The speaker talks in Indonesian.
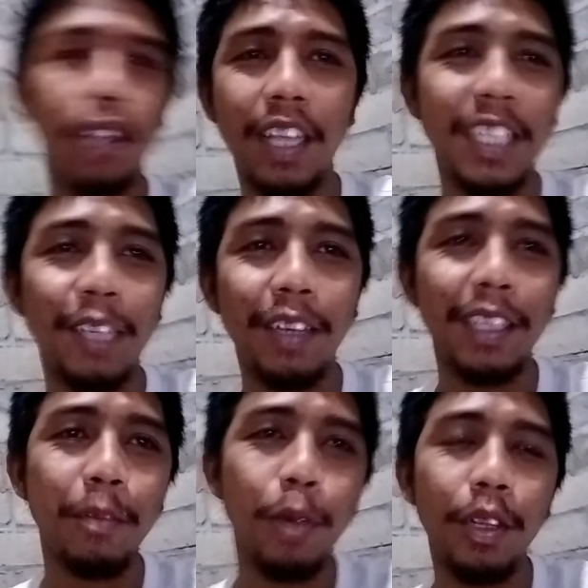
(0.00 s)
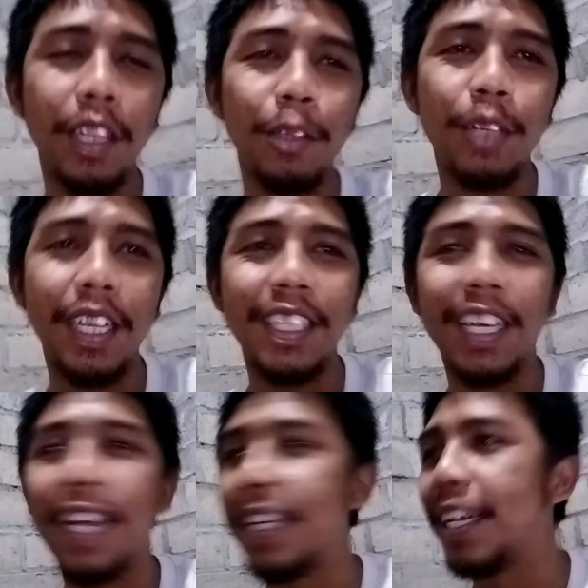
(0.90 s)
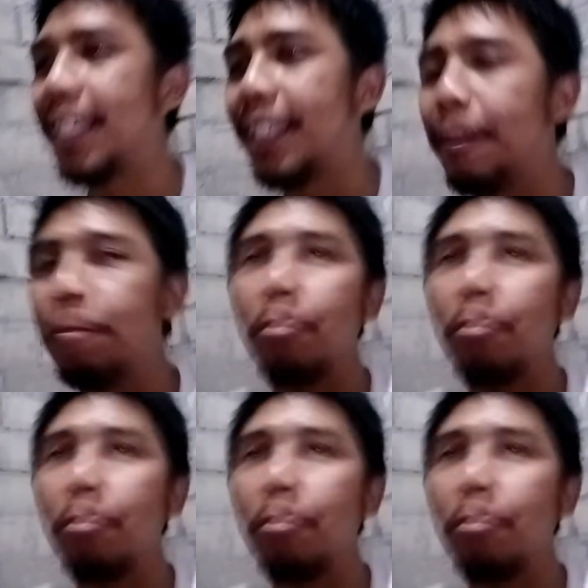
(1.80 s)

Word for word: kota Jawa Timur tentu saja ya ini.